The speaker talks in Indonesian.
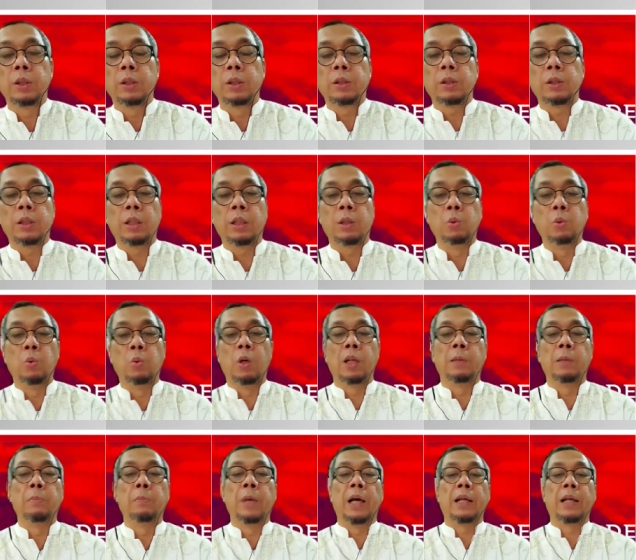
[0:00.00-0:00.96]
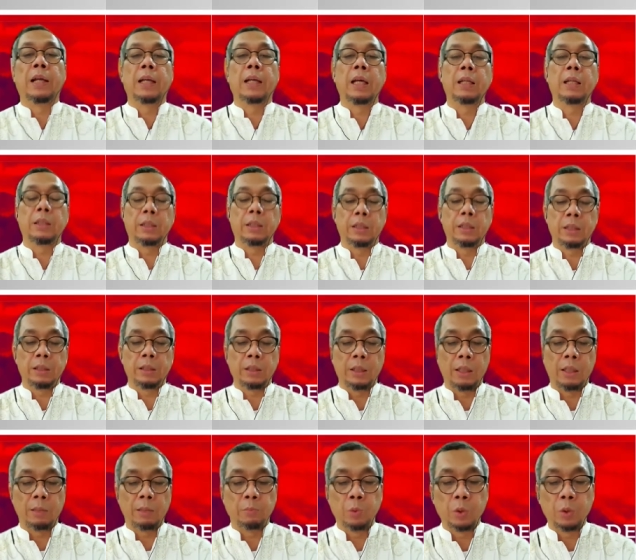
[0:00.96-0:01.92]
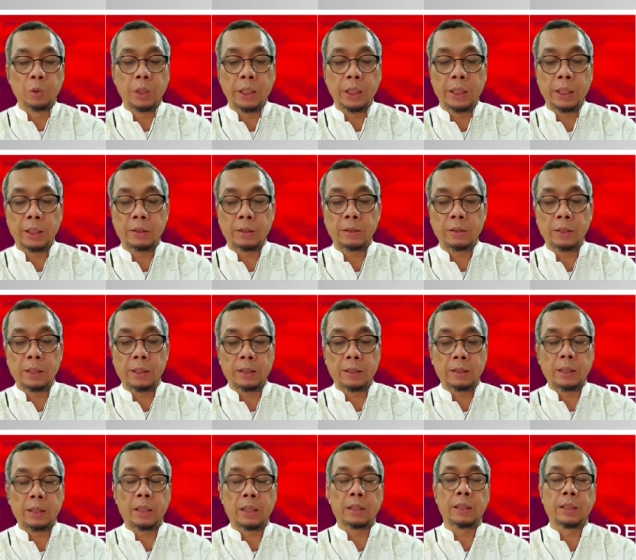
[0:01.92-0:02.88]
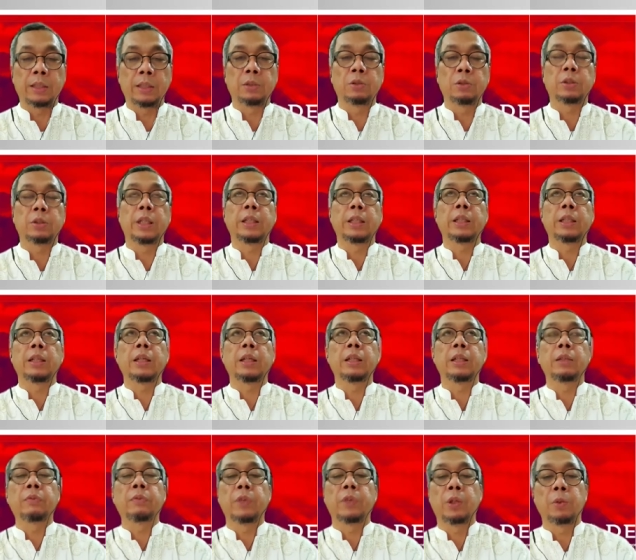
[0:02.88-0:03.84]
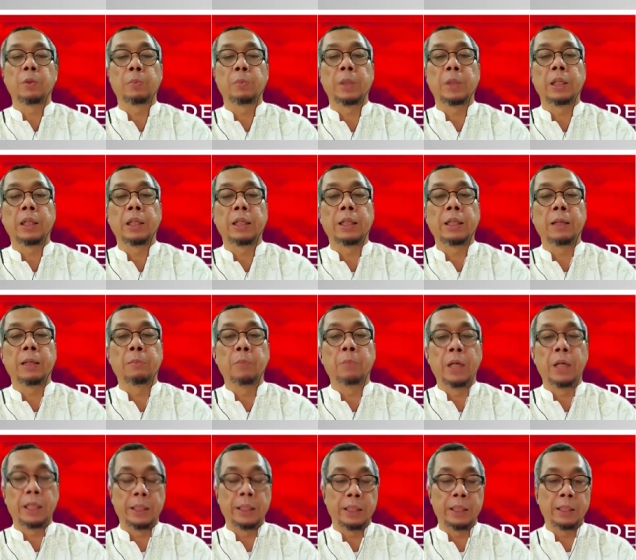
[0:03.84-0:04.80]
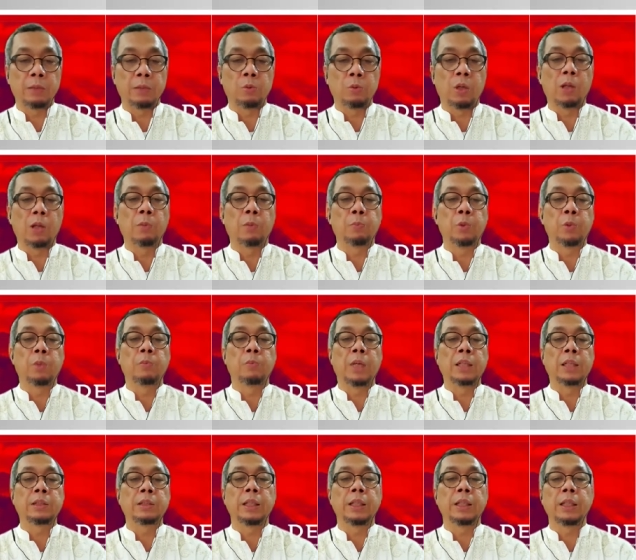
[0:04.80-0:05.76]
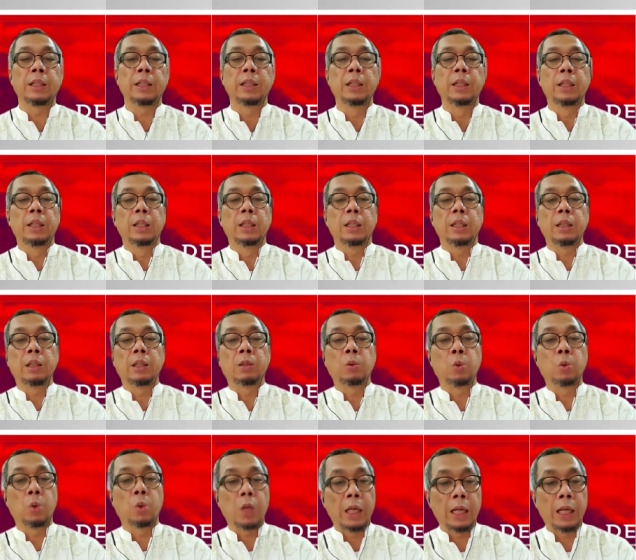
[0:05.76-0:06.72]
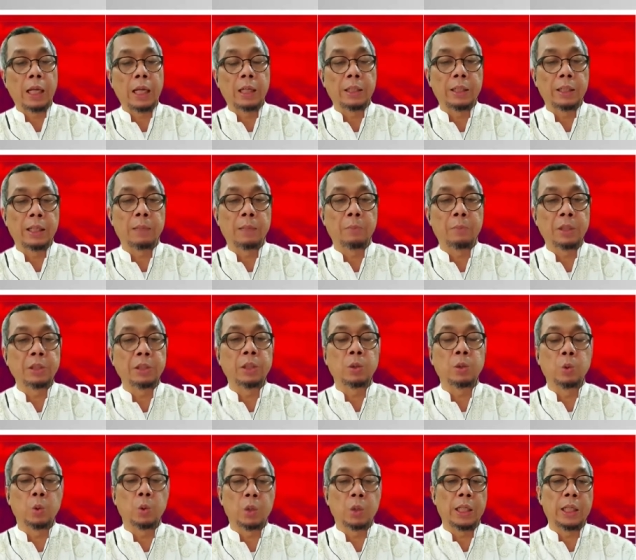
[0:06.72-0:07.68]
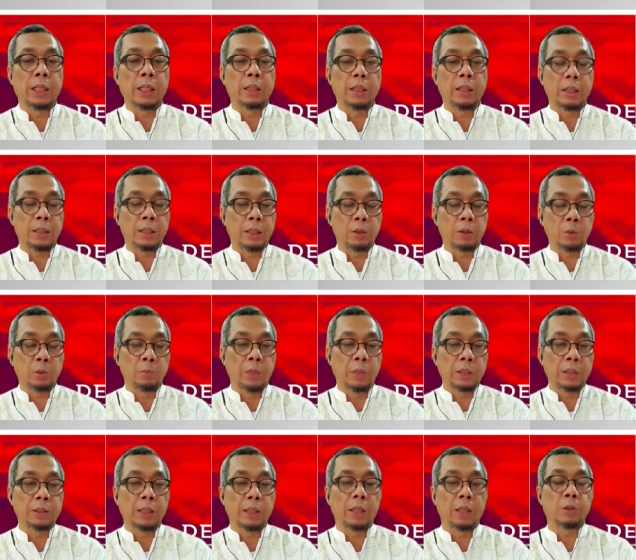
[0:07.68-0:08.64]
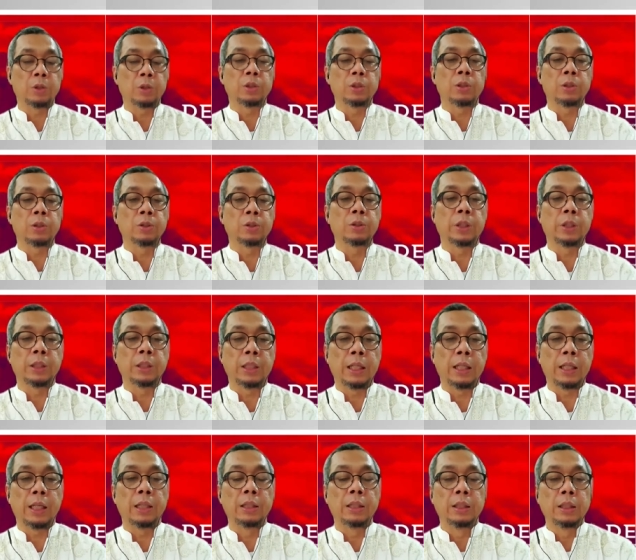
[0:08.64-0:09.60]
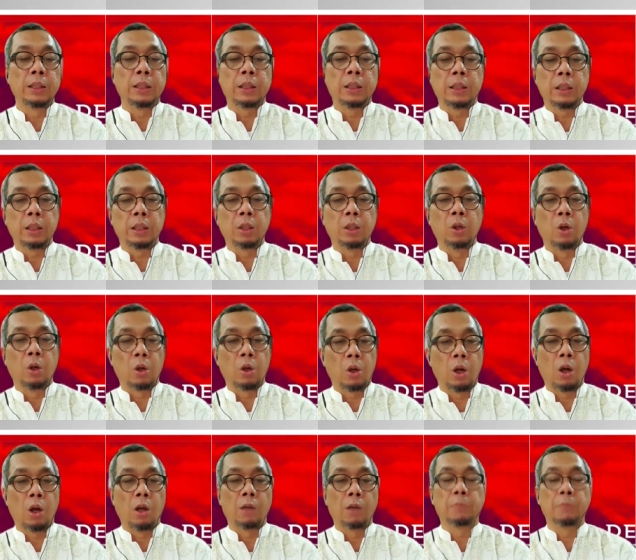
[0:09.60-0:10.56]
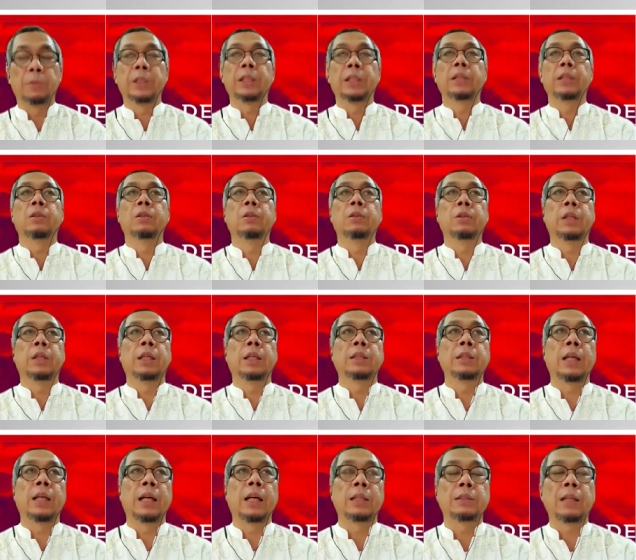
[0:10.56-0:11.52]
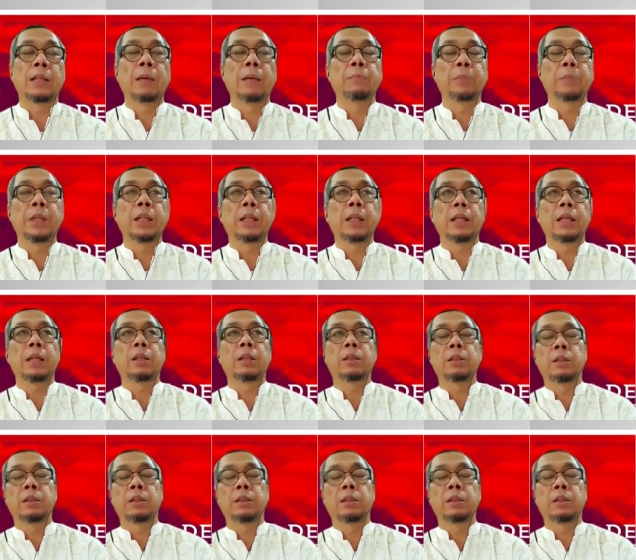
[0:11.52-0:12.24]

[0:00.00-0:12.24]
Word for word: ya dua lebaran ini tidak mudik ya karena itu saya kira ini fenomena yang baik walaupun masih kurang ya masih kurang karena itu masih harus terus kita dorong begitu ya jangan sampailah